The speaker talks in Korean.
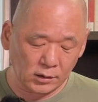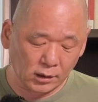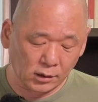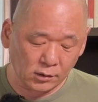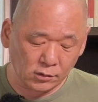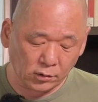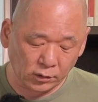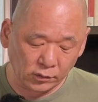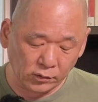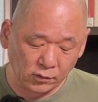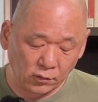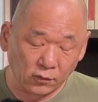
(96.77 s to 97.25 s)

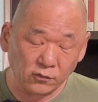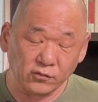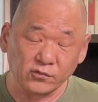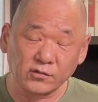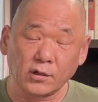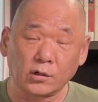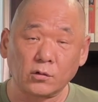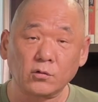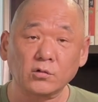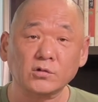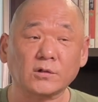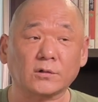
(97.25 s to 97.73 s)
그런
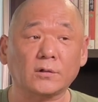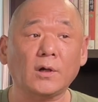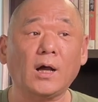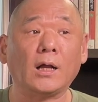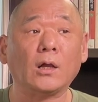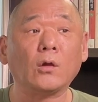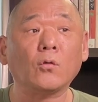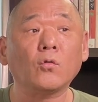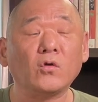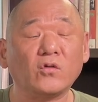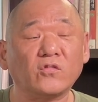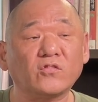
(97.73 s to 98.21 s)
역사로 저는
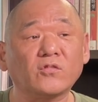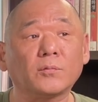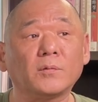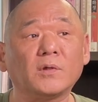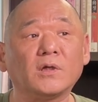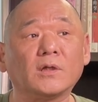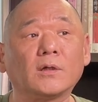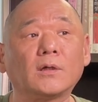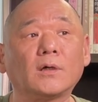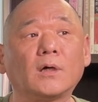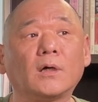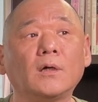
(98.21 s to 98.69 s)
알고
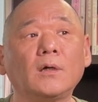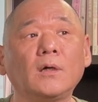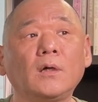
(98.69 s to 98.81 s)
있습니다.